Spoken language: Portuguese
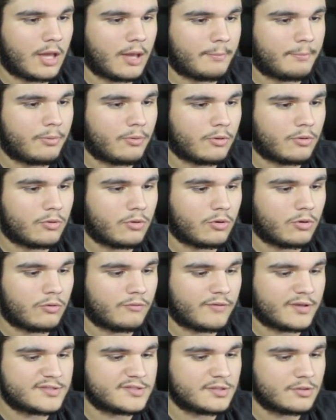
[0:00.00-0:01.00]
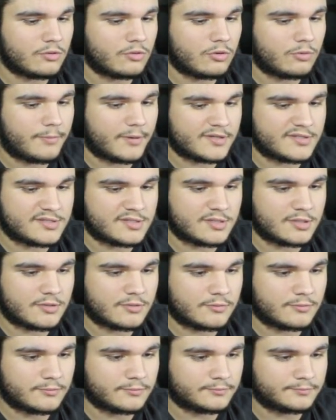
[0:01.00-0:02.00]
Ah, pouco, vacilou,
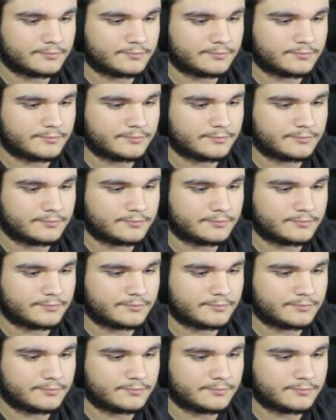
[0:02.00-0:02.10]
parceiro.